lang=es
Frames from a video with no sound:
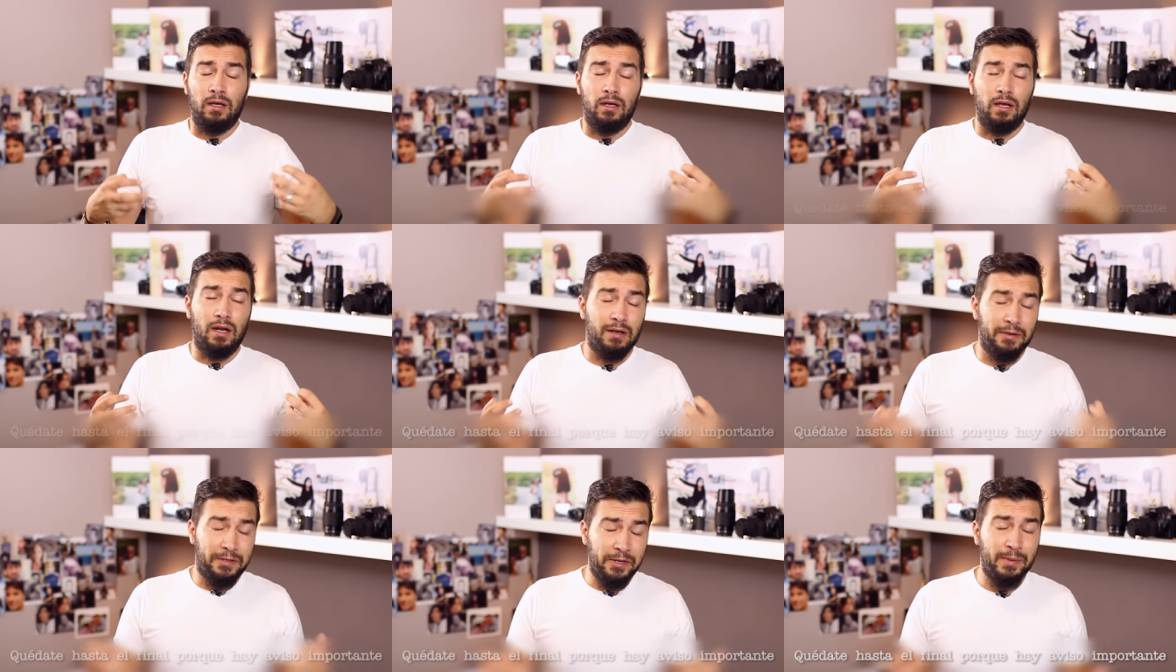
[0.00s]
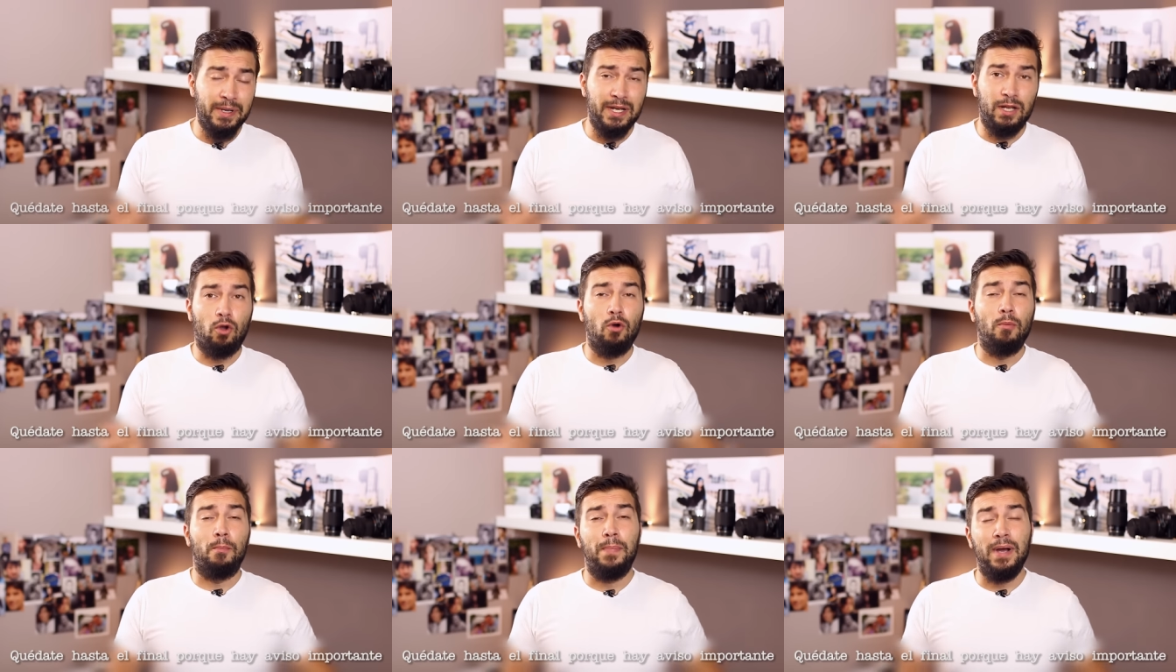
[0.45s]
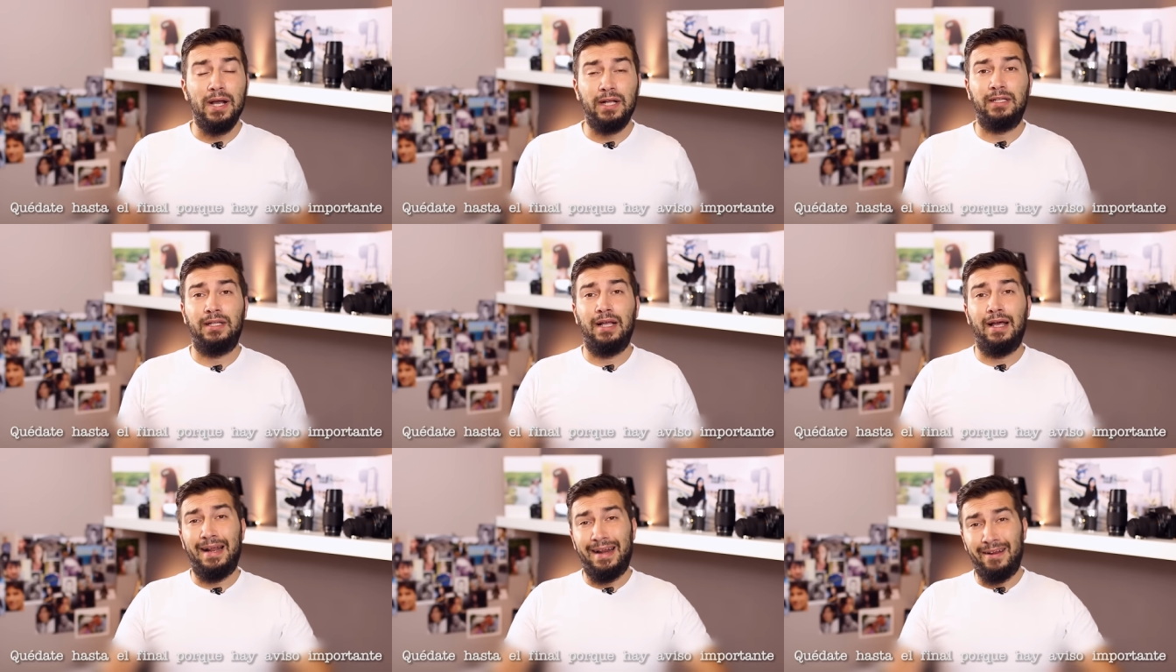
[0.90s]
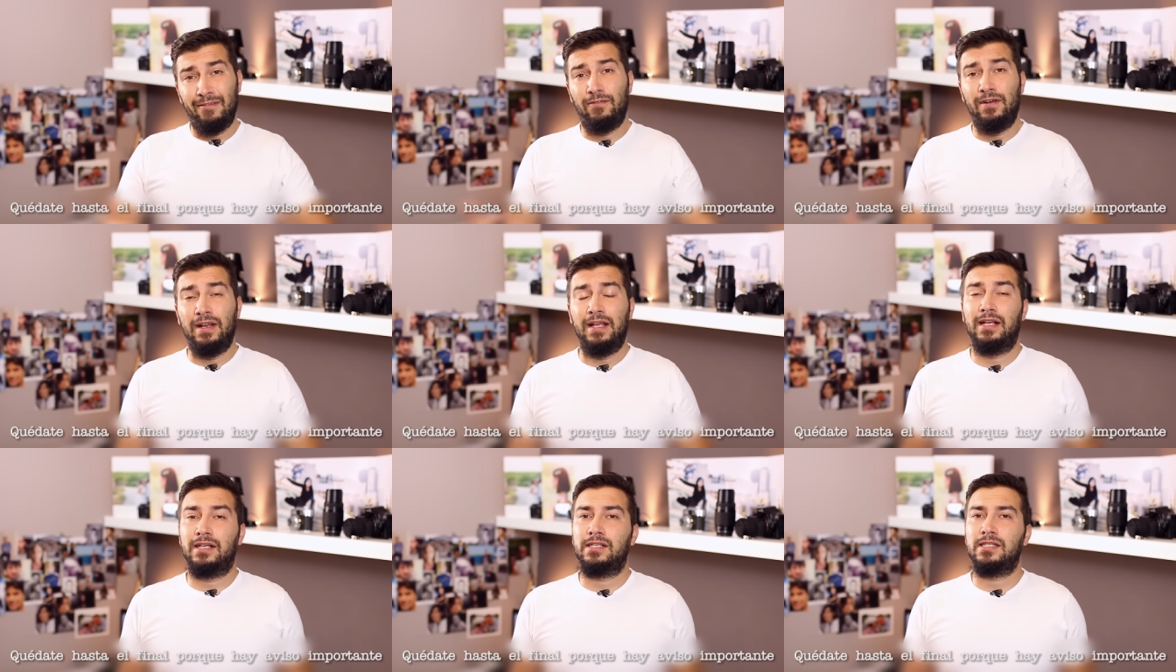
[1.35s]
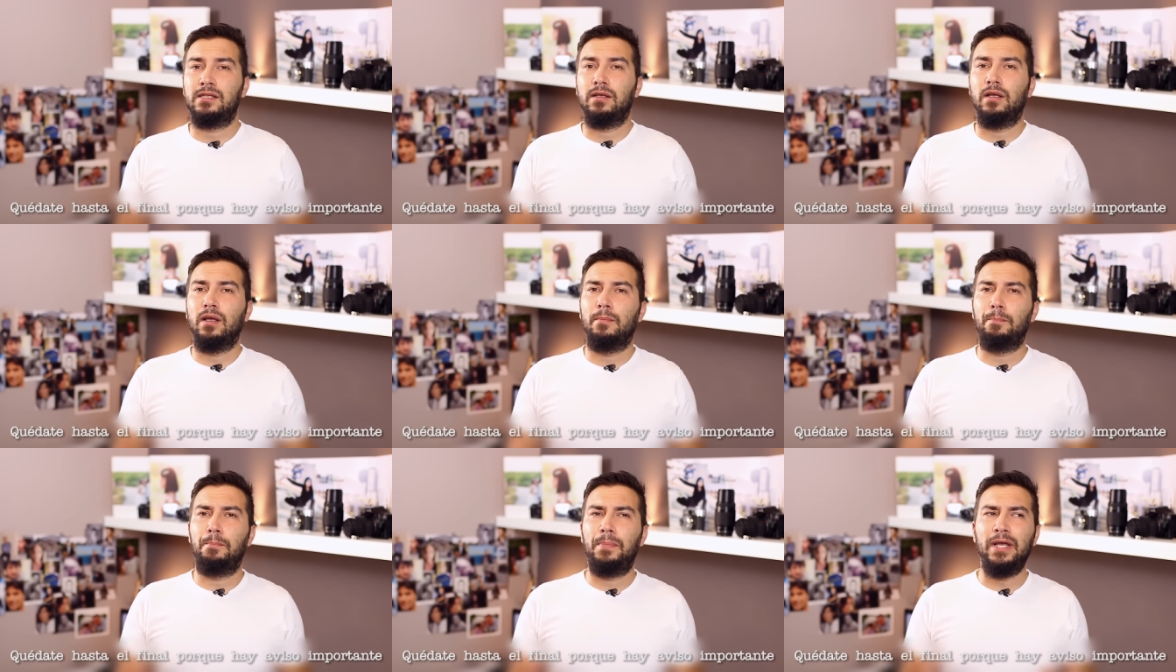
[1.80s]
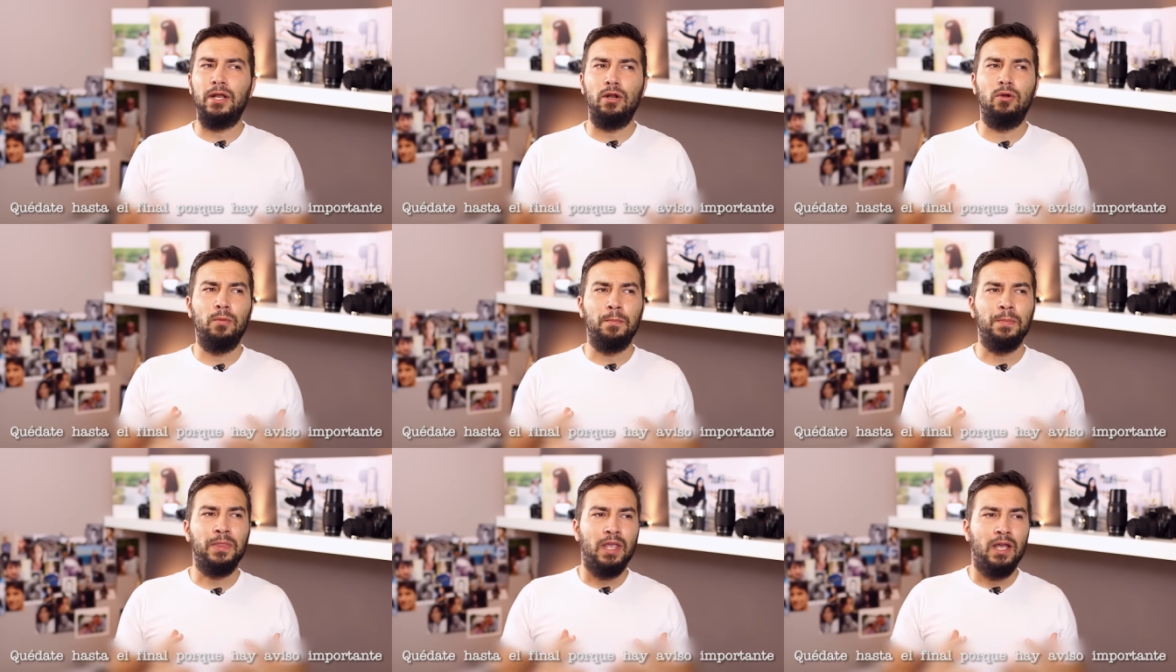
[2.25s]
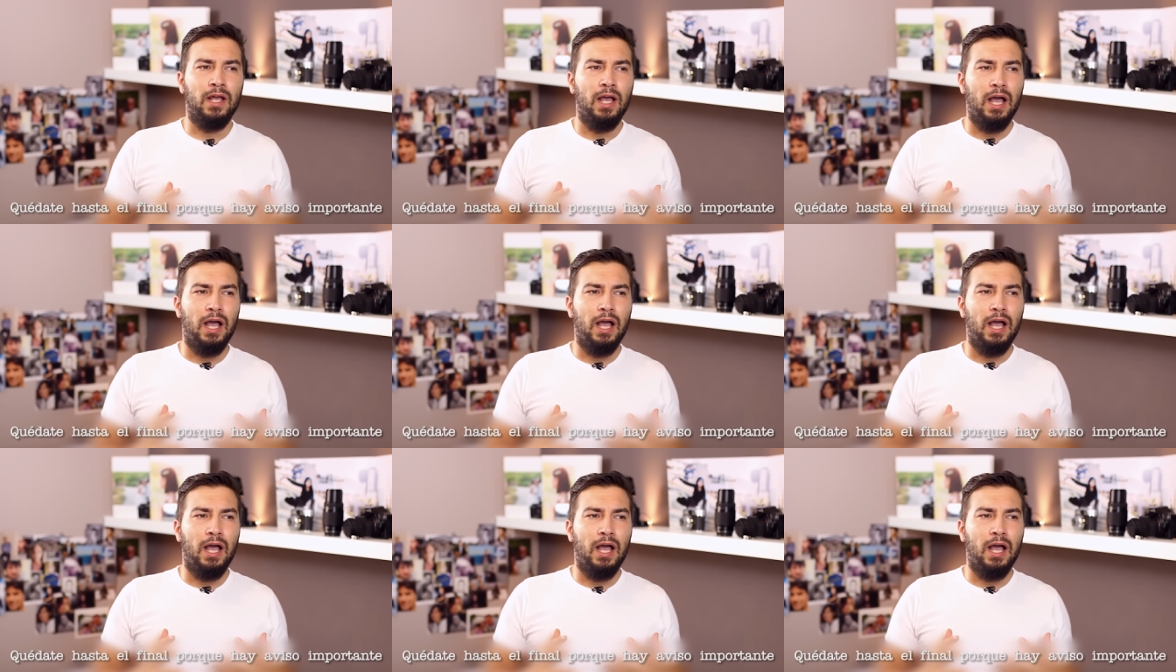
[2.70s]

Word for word: relativamente compacta, reflex, eh, pero